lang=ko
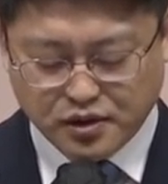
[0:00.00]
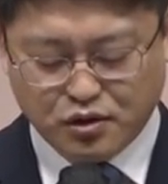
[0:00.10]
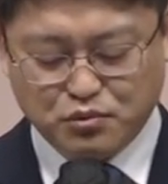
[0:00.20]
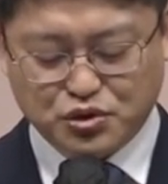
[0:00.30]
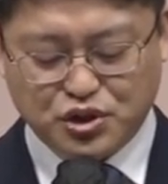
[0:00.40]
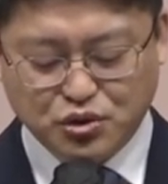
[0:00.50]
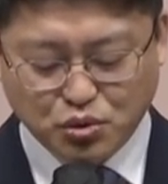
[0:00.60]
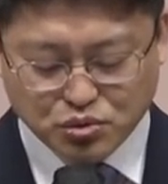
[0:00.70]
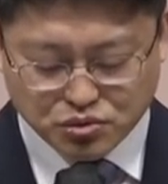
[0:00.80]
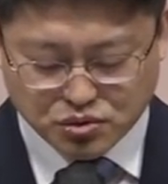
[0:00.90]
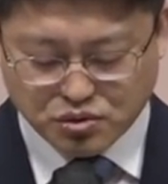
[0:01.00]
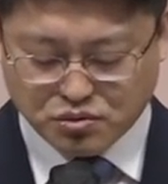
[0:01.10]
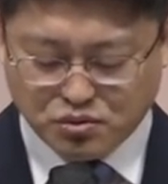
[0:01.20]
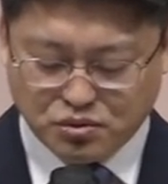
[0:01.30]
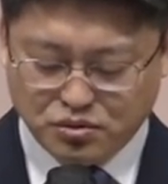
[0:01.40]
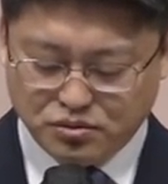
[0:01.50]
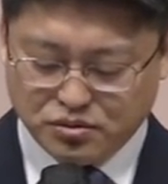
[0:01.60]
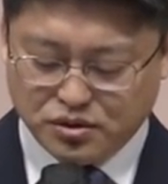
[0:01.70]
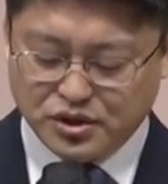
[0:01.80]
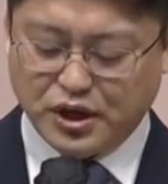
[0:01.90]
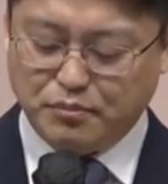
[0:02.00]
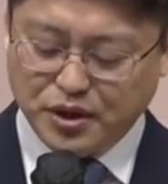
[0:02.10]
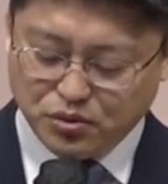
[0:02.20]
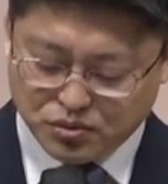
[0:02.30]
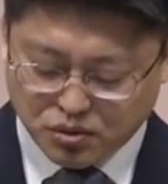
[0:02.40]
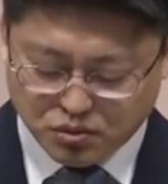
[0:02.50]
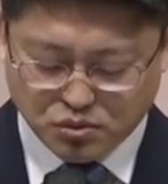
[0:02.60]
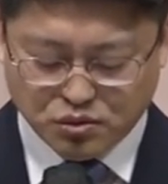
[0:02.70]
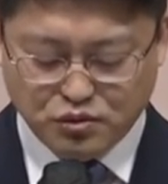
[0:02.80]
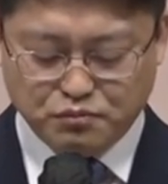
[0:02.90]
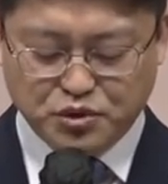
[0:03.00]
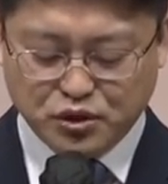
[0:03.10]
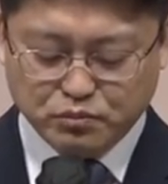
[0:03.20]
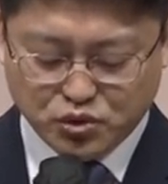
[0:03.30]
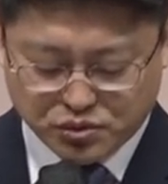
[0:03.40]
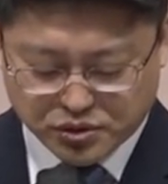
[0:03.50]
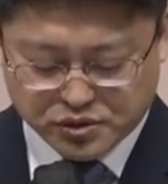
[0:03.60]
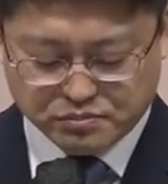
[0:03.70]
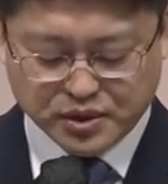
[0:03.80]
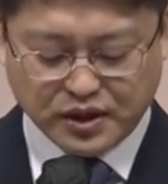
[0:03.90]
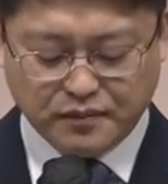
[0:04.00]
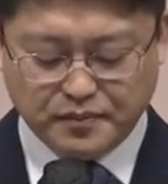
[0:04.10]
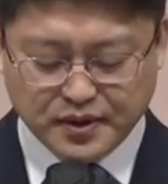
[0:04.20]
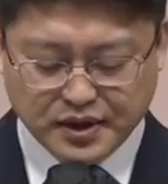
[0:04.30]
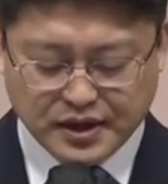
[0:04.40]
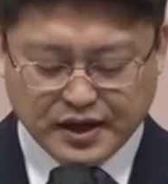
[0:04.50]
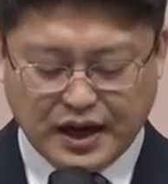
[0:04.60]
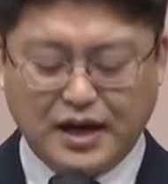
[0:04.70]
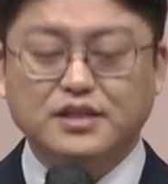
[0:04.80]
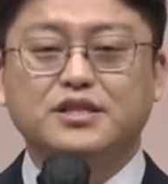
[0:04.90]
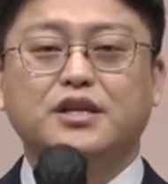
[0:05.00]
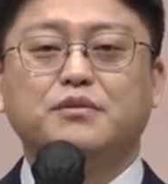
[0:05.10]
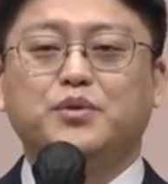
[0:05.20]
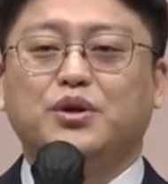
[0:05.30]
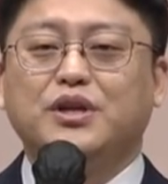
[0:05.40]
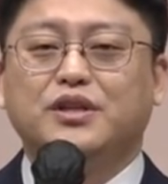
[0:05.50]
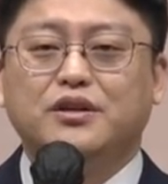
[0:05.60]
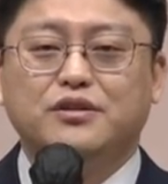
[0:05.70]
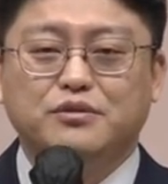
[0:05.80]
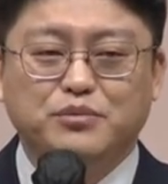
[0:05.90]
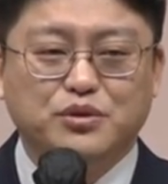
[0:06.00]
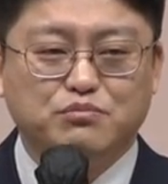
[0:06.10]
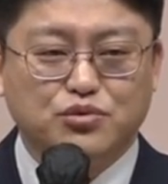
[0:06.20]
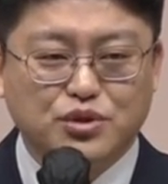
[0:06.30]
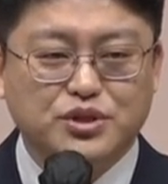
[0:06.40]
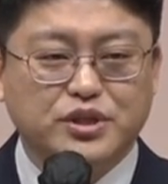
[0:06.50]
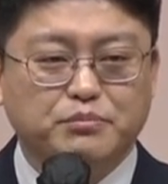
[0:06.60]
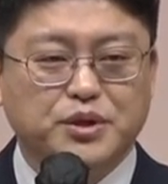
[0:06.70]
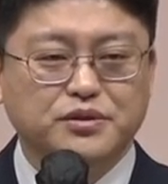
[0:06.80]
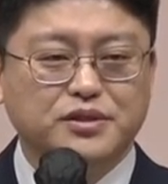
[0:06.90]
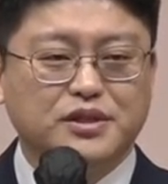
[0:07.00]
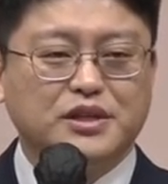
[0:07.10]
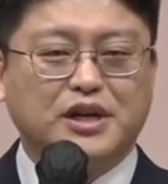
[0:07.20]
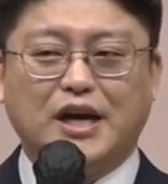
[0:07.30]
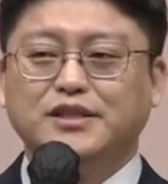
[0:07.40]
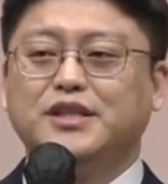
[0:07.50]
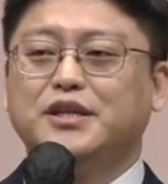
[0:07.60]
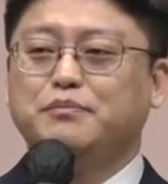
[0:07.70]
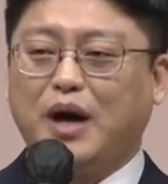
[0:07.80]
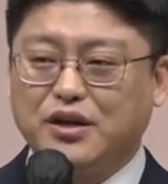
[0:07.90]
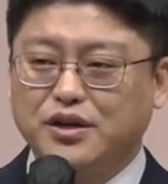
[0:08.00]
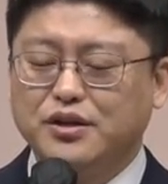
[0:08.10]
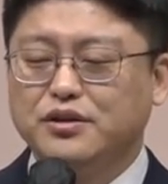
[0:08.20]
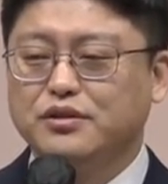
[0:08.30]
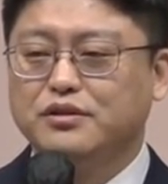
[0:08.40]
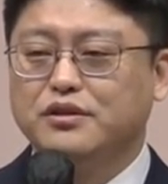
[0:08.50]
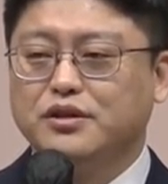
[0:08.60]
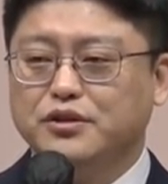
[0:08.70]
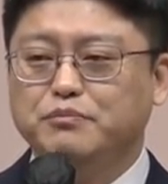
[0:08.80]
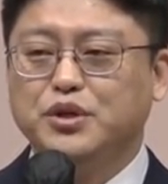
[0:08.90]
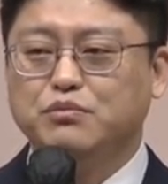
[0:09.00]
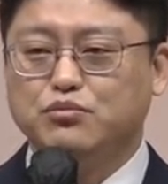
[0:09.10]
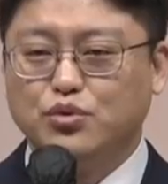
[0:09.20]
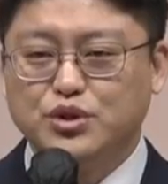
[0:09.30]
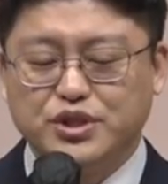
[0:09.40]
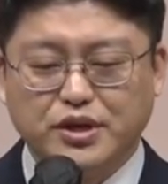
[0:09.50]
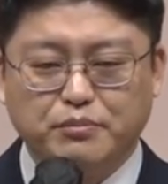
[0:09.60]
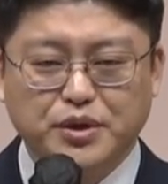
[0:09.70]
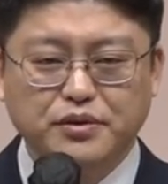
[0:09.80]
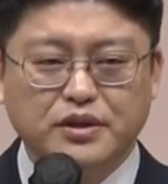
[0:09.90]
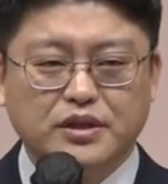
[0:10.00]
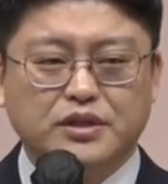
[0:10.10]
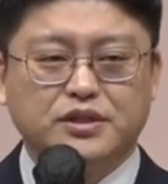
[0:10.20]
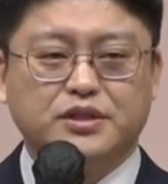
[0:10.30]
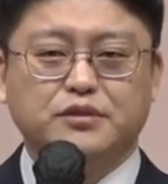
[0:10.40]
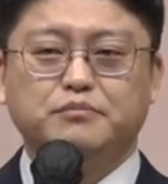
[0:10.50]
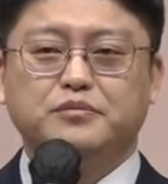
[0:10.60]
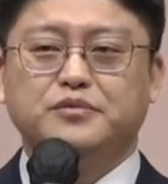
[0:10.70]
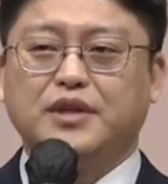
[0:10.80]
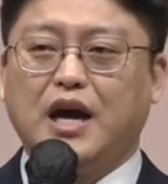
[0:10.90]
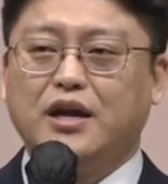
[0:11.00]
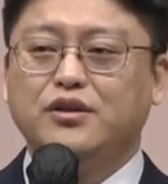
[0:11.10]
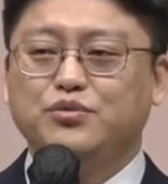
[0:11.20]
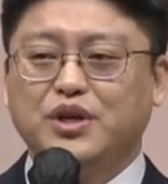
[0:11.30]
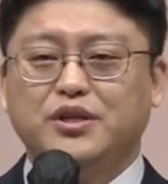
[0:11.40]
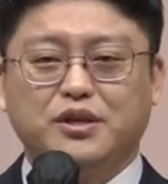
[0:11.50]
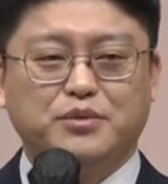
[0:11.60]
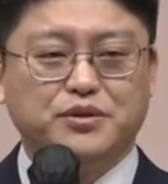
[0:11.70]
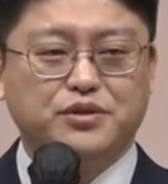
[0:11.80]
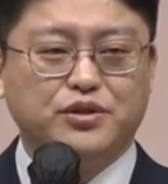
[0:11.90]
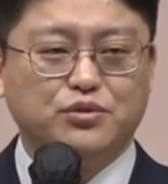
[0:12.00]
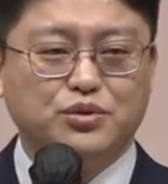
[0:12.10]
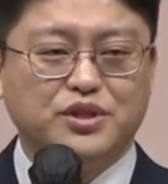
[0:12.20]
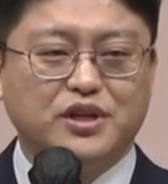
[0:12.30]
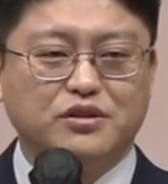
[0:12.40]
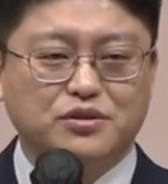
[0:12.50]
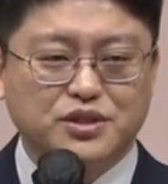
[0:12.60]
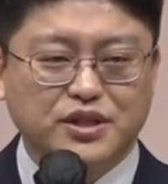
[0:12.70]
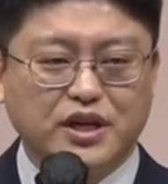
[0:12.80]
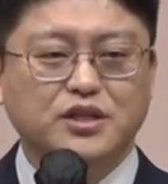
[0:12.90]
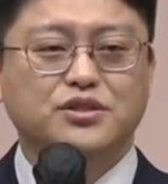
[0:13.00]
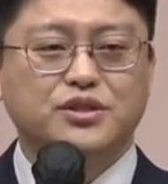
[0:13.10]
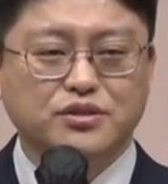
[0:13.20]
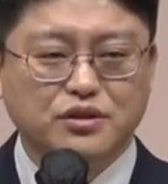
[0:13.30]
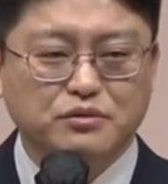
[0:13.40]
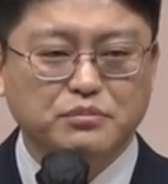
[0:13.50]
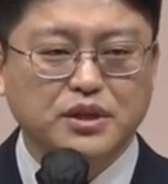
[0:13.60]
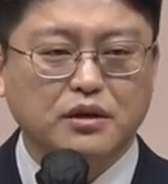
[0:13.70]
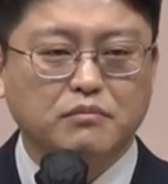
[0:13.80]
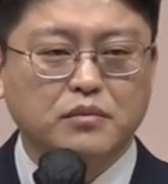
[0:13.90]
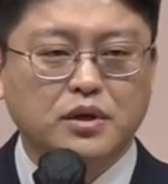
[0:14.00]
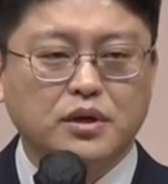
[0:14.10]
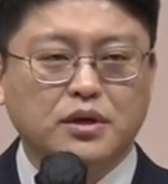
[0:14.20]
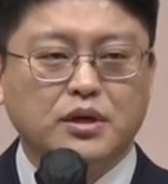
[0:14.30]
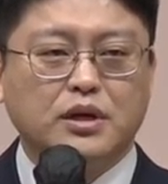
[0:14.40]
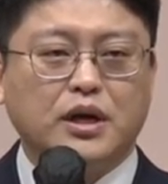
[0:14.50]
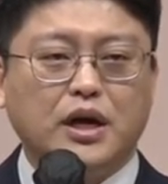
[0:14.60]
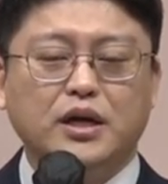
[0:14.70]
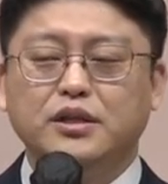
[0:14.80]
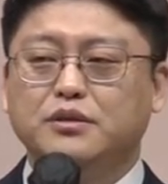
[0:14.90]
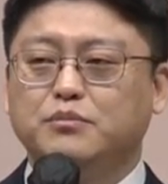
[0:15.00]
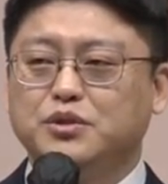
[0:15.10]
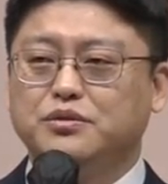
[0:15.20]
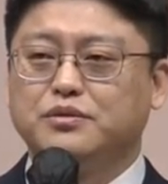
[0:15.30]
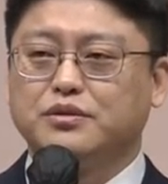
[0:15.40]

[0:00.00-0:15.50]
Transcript: 여러분, 기도도 그렇고 예배도 그렇고 믿음도 그렇습니다. 안색이 변한다는 의미는 무엇이냐면 안색이 바뀌는 의미는 무엇이냐면 지금 나를 위한 예배를 드리고 있다는 것에 대한 증거입니다. 하나님은